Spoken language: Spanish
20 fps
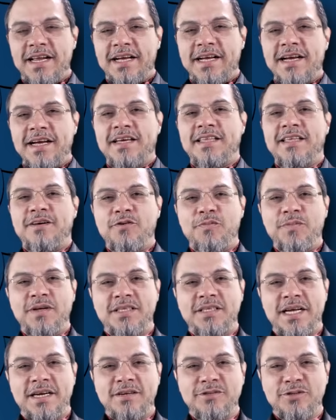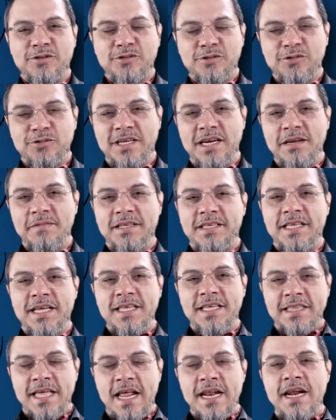en la caja de comentarios,
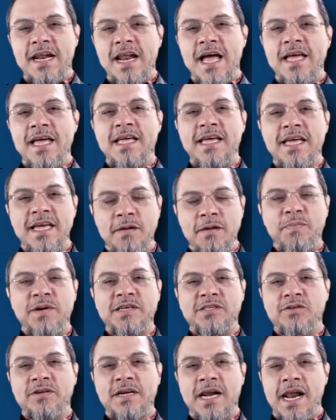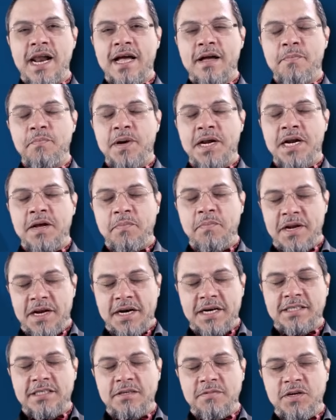suscríbete, dale like y presiona la campana
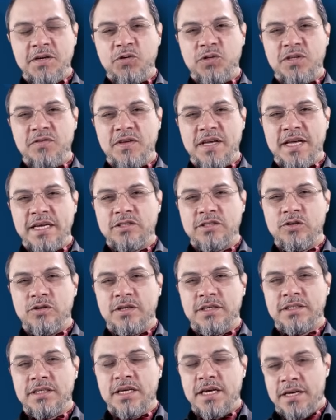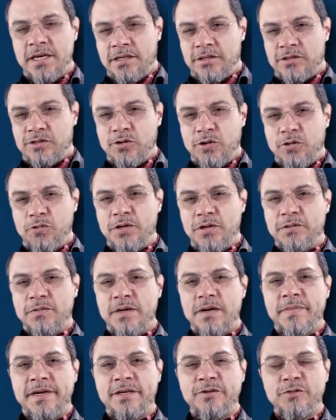para recibir notificaciones. Soy Luis
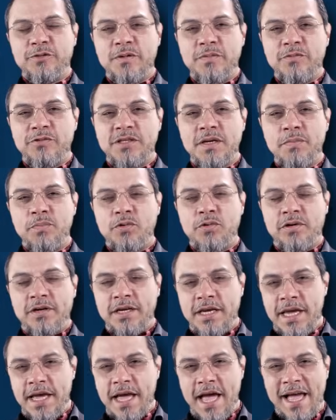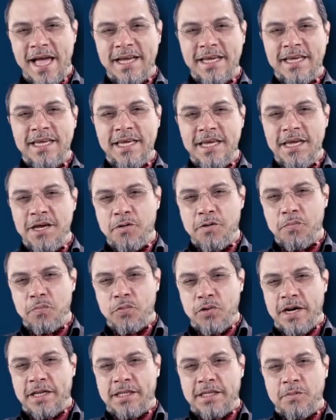Berman, nos vemos en Por qué aquí
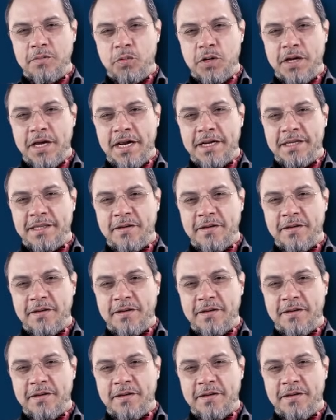por Atípica